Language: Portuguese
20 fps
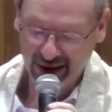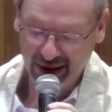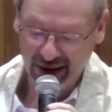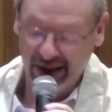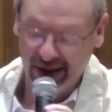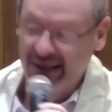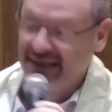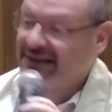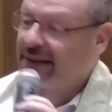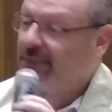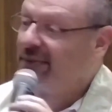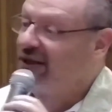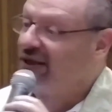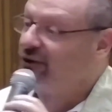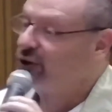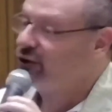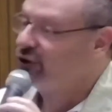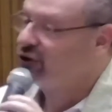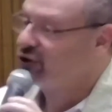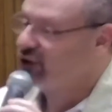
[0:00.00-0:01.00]
E também
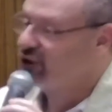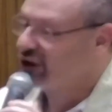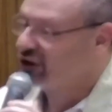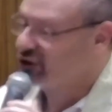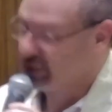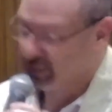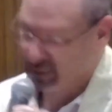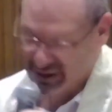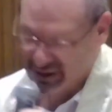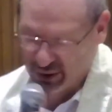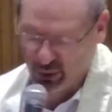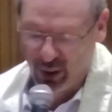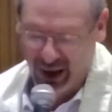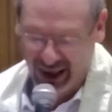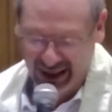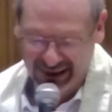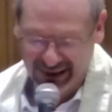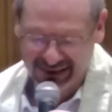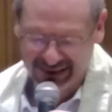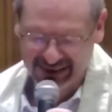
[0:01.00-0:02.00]
todos nós somos
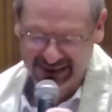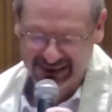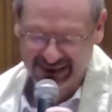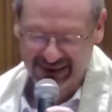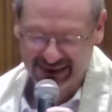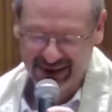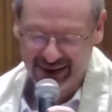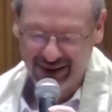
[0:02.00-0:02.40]
iguais,